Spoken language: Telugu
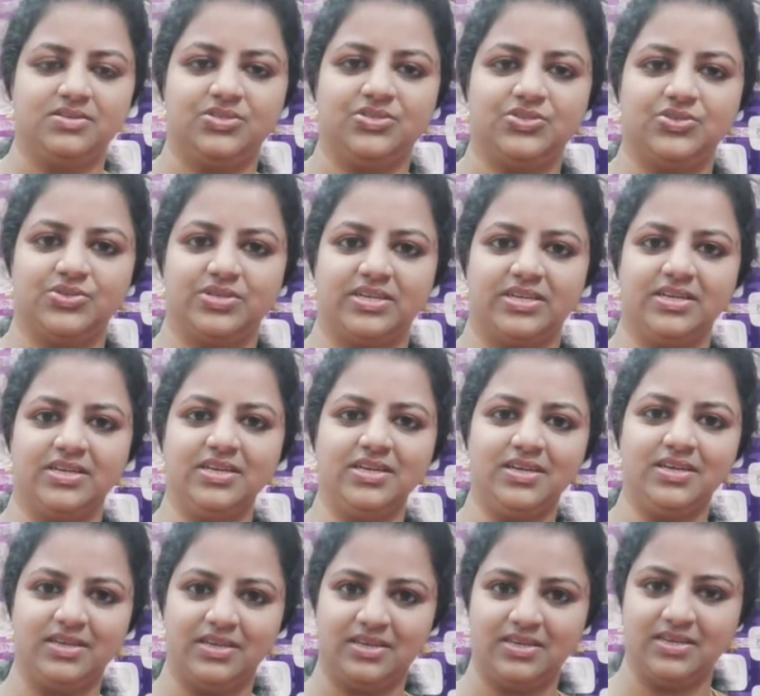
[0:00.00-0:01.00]
చూడండి
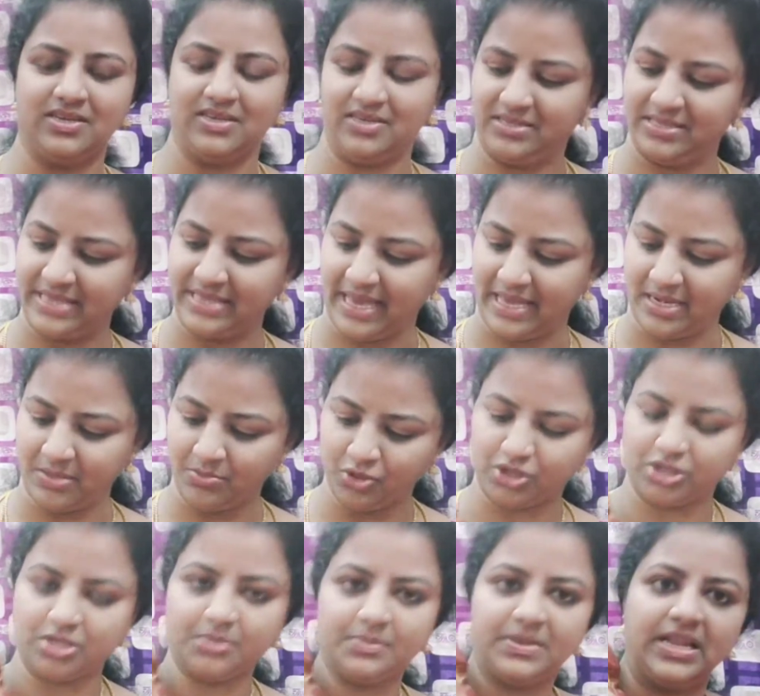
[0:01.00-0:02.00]
శారీ
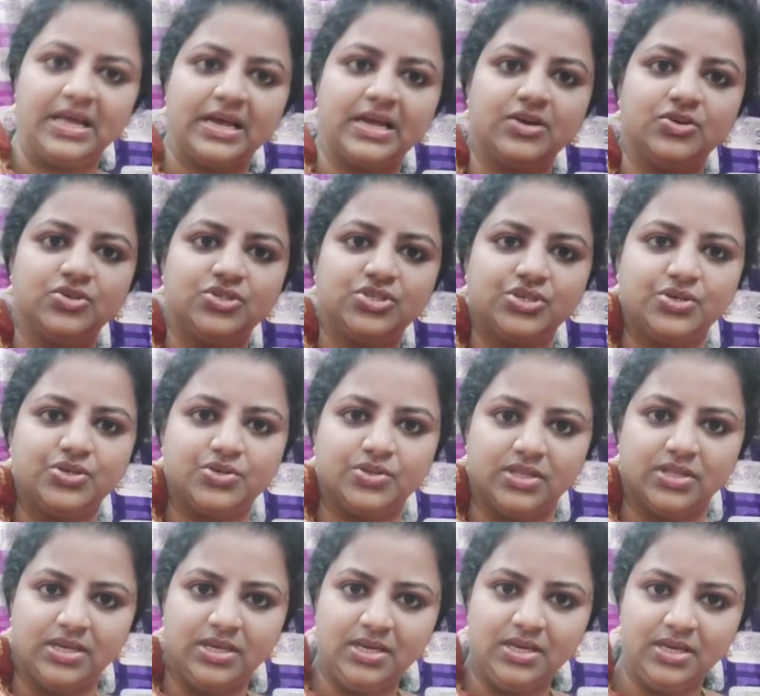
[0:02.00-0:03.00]
మొత్తం ఇలాగే వచ్చి ఉంటుంది